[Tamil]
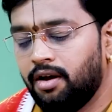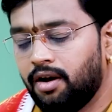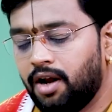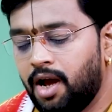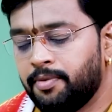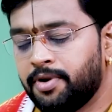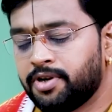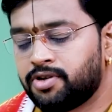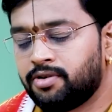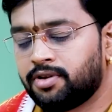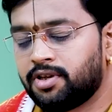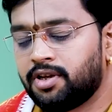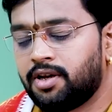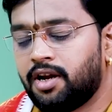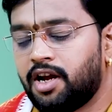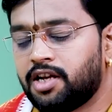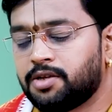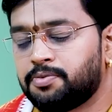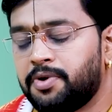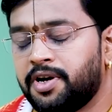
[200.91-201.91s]
ராமேஸ்வரத்தை
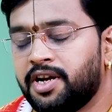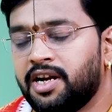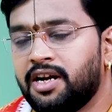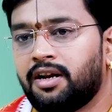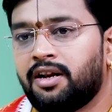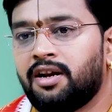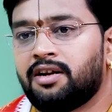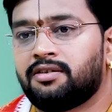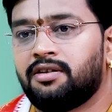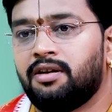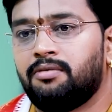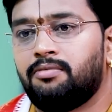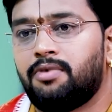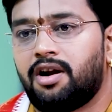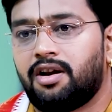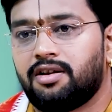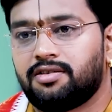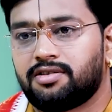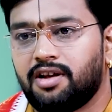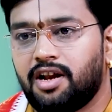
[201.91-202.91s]
கிராஸ் பண்ணி இன்டர்நேஷ்னல்
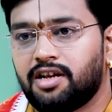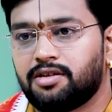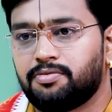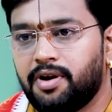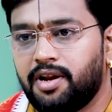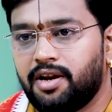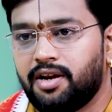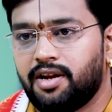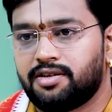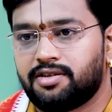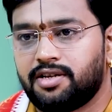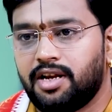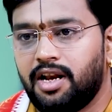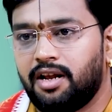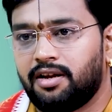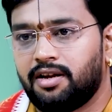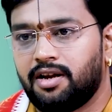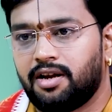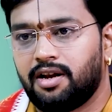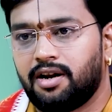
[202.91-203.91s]
பார்டர்ஸ் கிராஸ் பண்ணிங்கன்னா
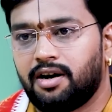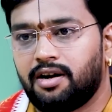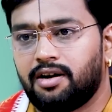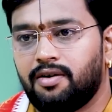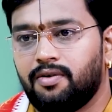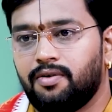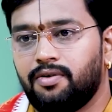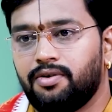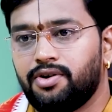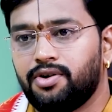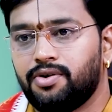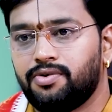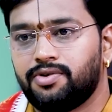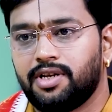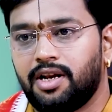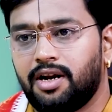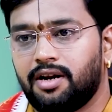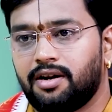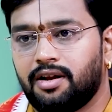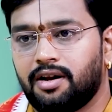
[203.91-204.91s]
ஸ்ரீலங்கா கனெக்ட் ஆகும்
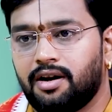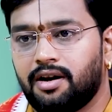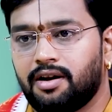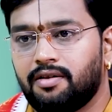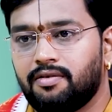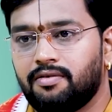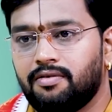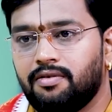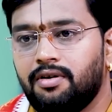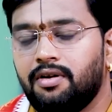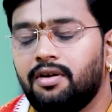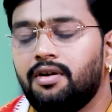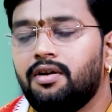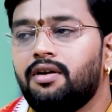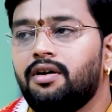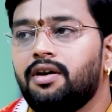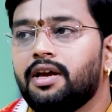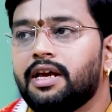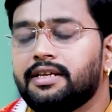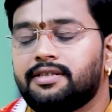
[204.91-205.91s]
நியூசிலாந்து கனெக்ட் ஆகும்
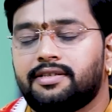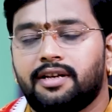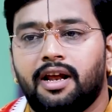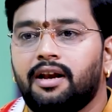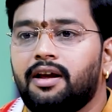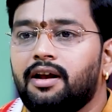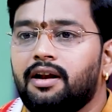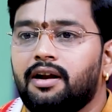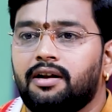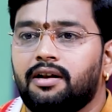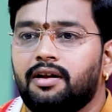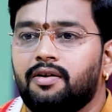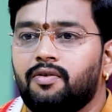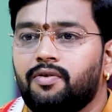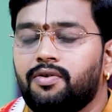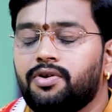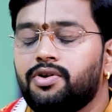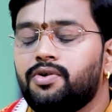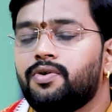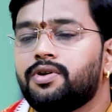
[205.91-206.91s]
இஸ்ரேல் கனெக்ட்
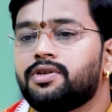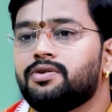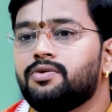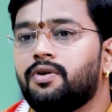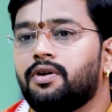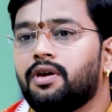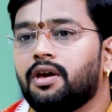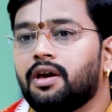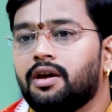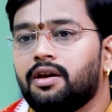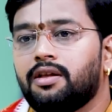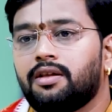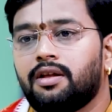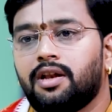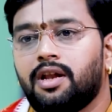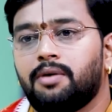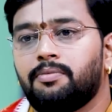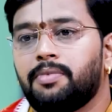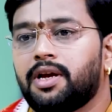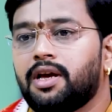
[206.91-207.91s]
ஆகும் யூஎஸ் யூகே
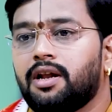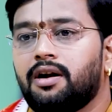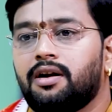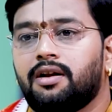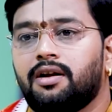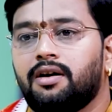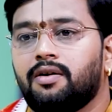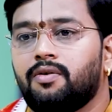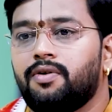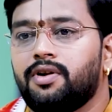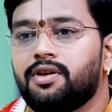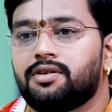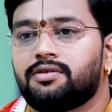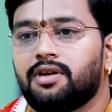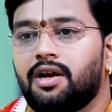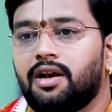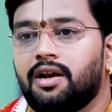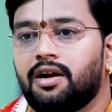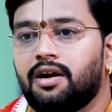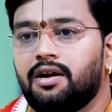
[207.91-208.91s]
இதெல்லாமே கனெக்ட் ஆகக்கூடிய
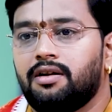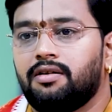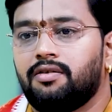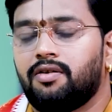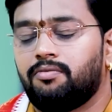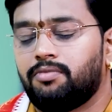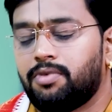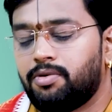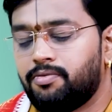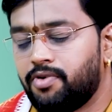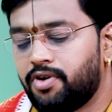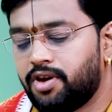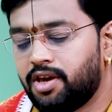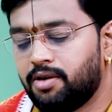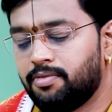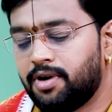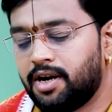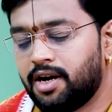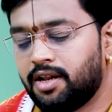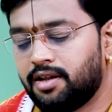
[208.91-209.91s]
ஸ்தலங்கள் ரொம்ப
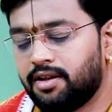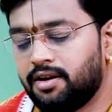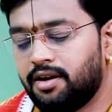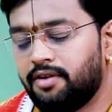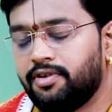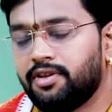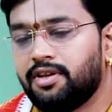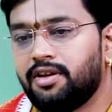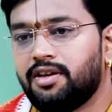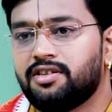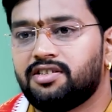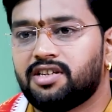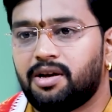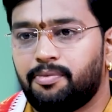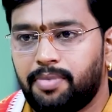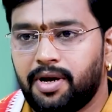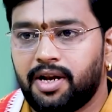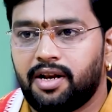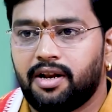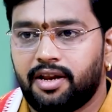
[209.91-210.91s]
முக்கியமானது அதெல்லாம் வந்து
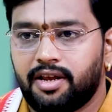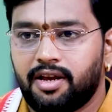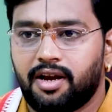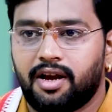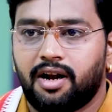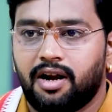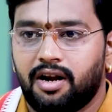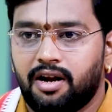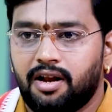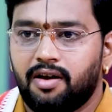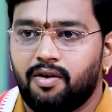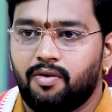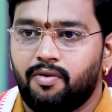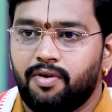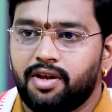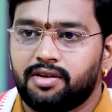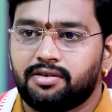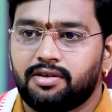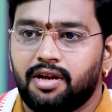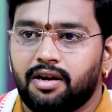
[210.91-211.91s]
ஜப்பான் நிறைய கனெக்ட்
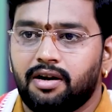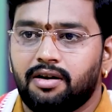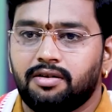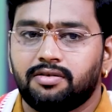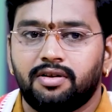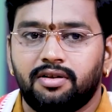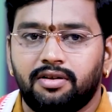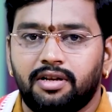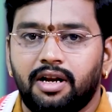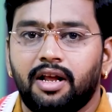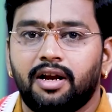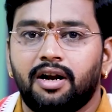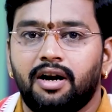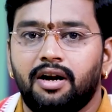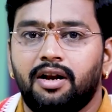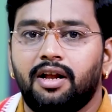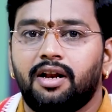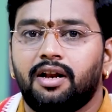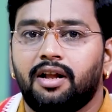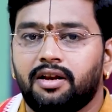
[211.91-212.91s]
ஆகக்கூடிய ஸ்தலங்கள் ஸோ இந்த
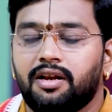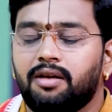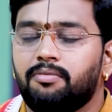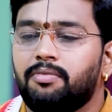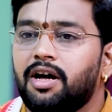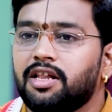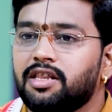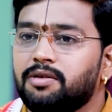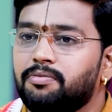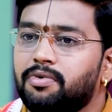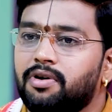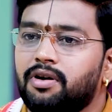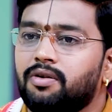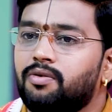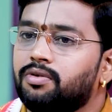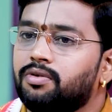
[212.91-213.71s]
இடங்கள்லாம் நிறைய பாதிப்புகள்